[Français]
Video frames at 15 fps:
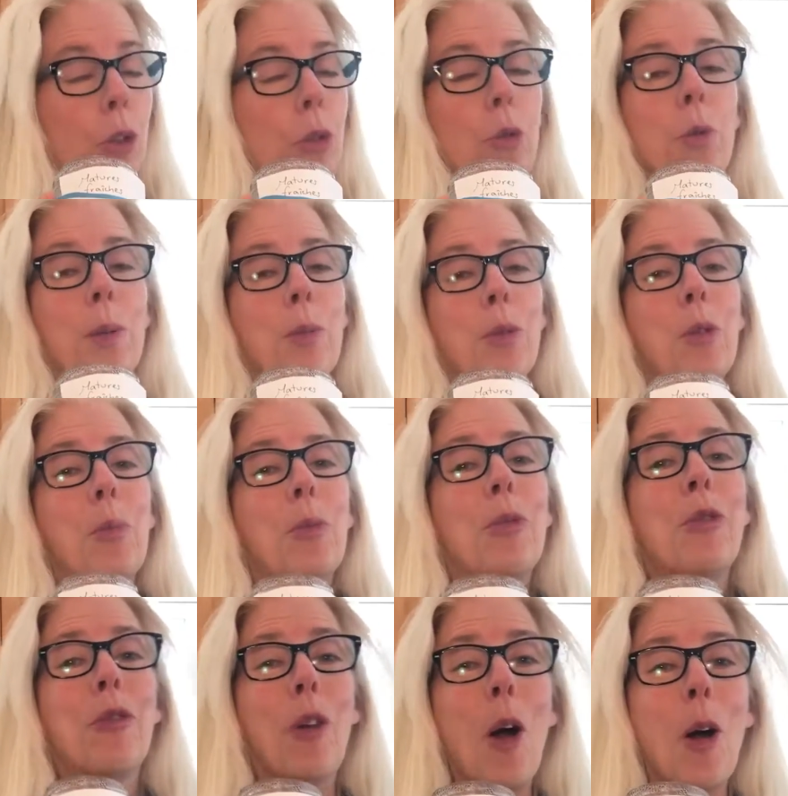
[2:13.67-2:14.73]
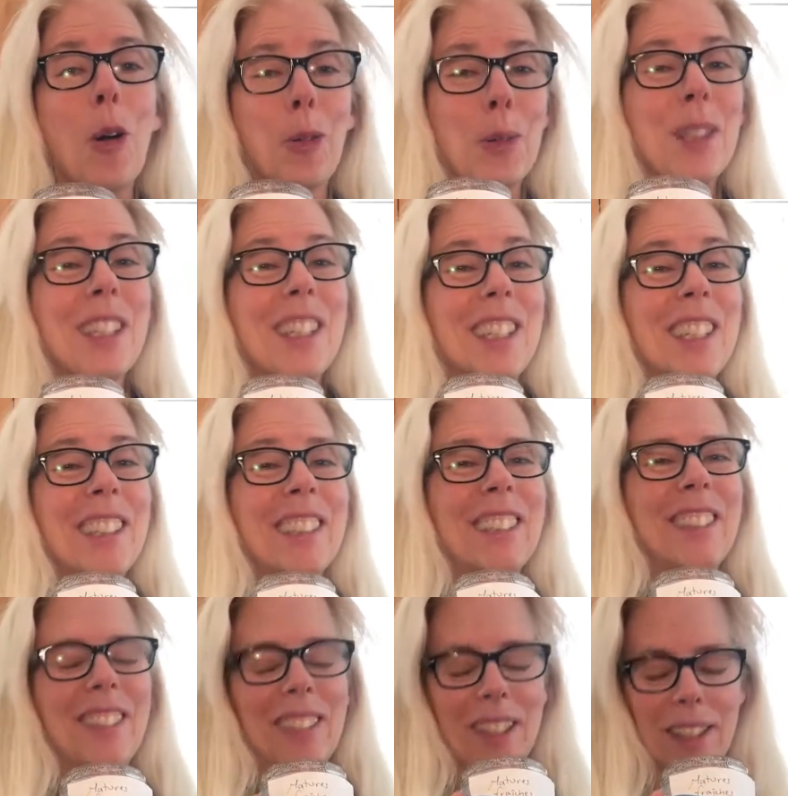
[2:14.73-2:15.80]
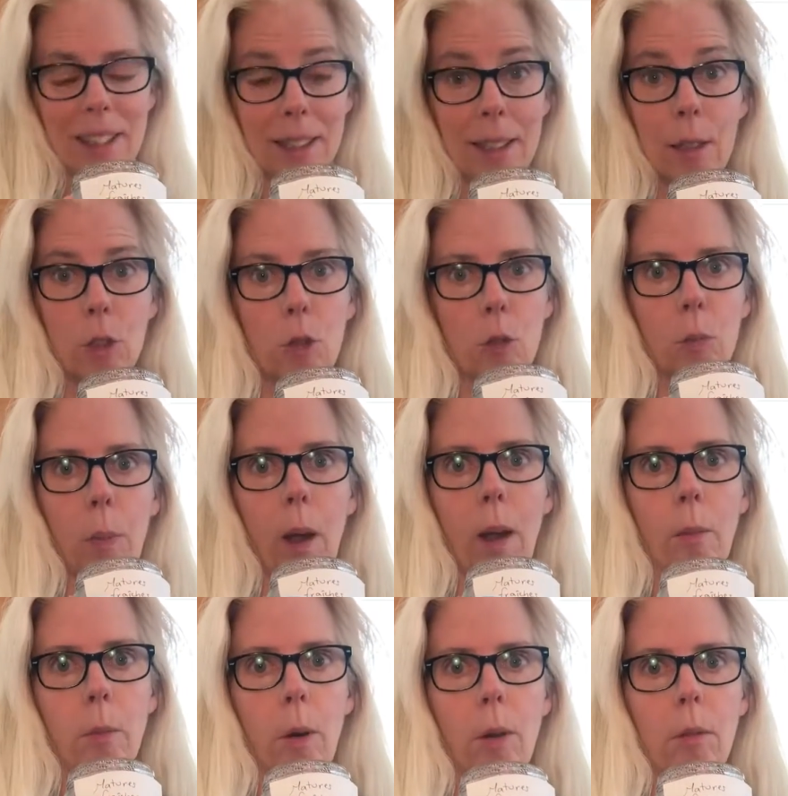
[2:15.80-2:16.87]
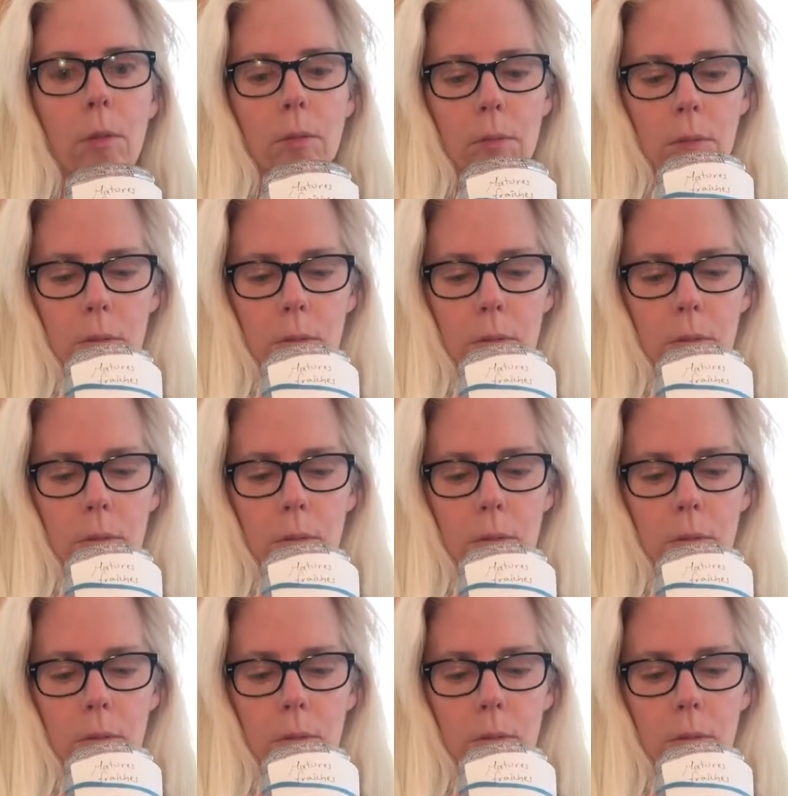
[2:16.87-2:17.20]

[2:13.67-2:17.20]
goût est beaucoup plus fort aussi. C'est super bon.